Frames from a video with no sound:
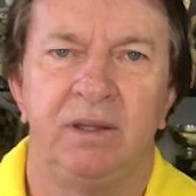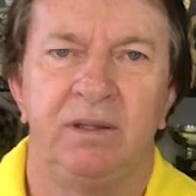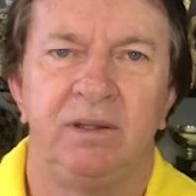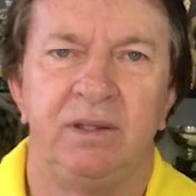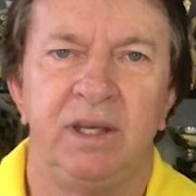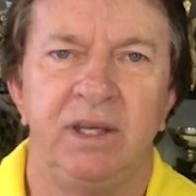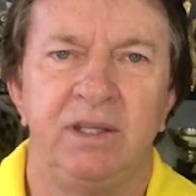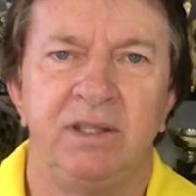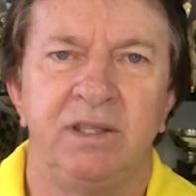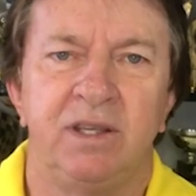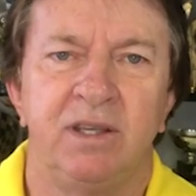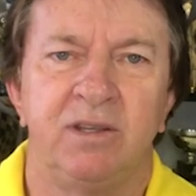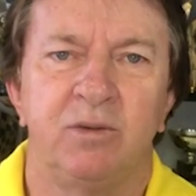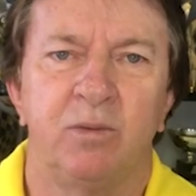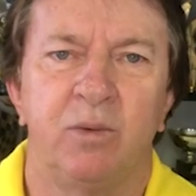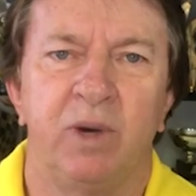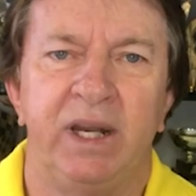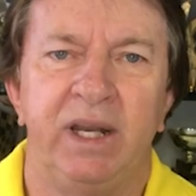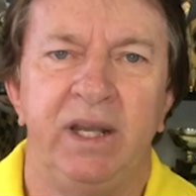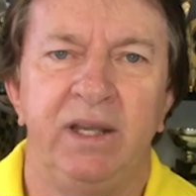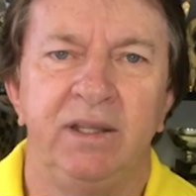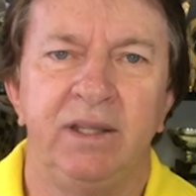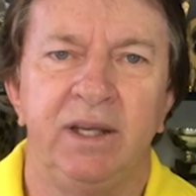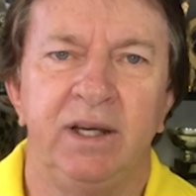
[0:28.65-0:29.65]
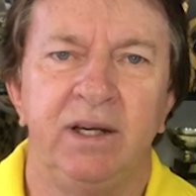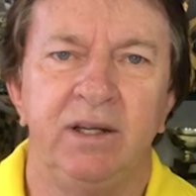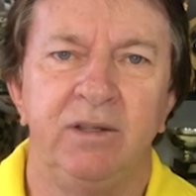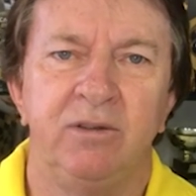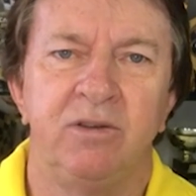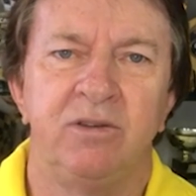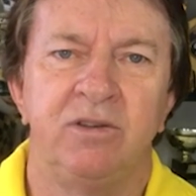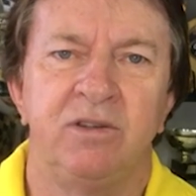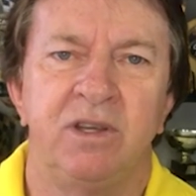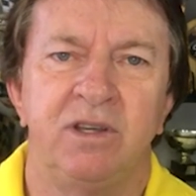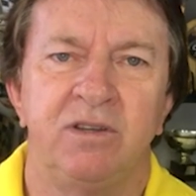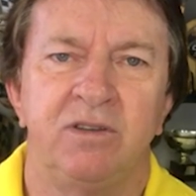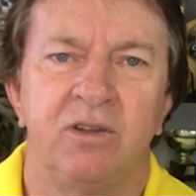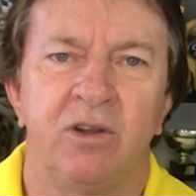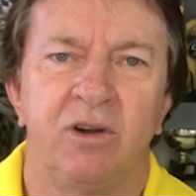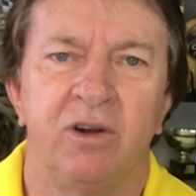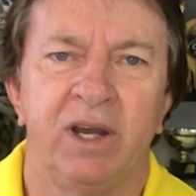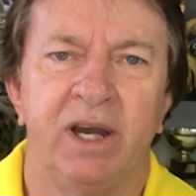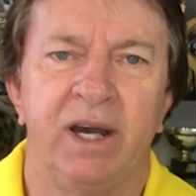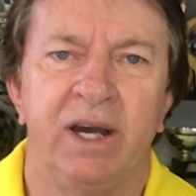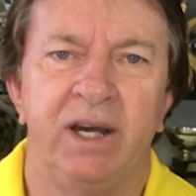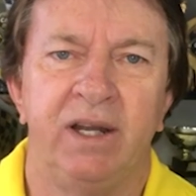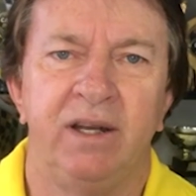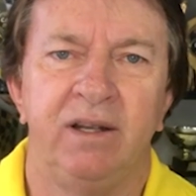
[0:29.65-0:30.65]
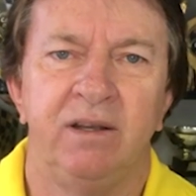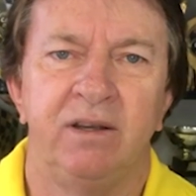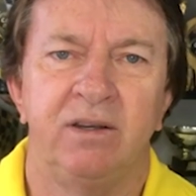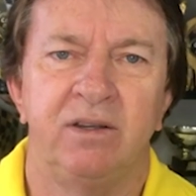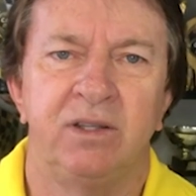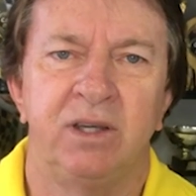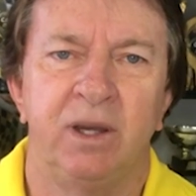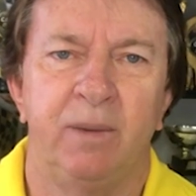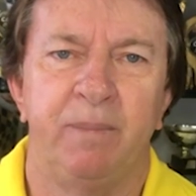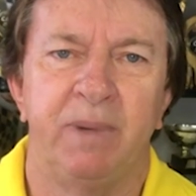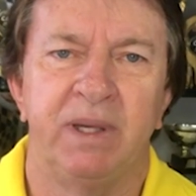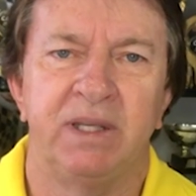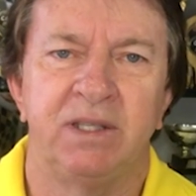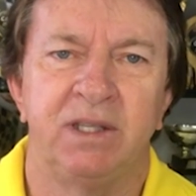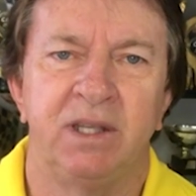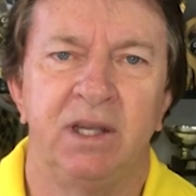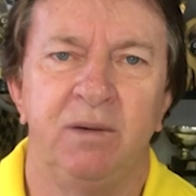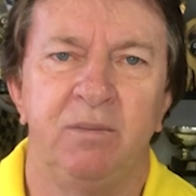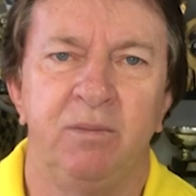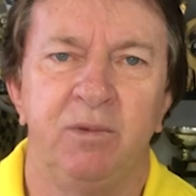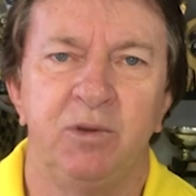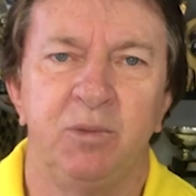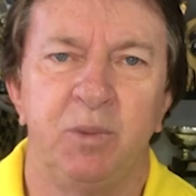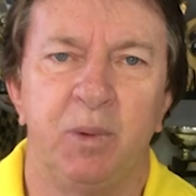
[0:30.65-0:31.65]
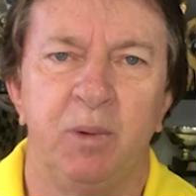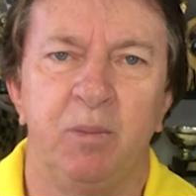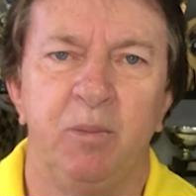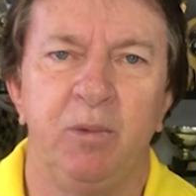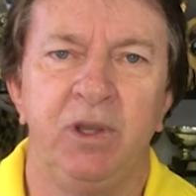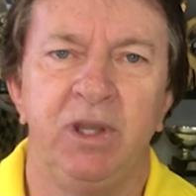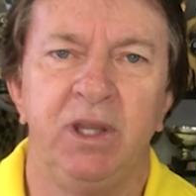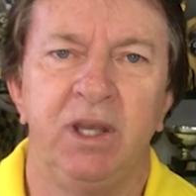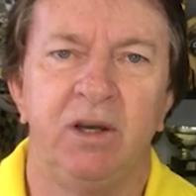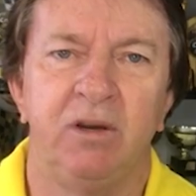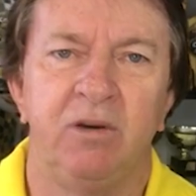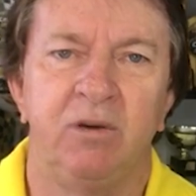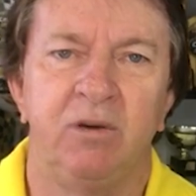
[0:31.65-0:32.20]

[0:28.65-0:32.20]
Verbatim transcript: Nestes 40 anos de estocar, já passamos por muita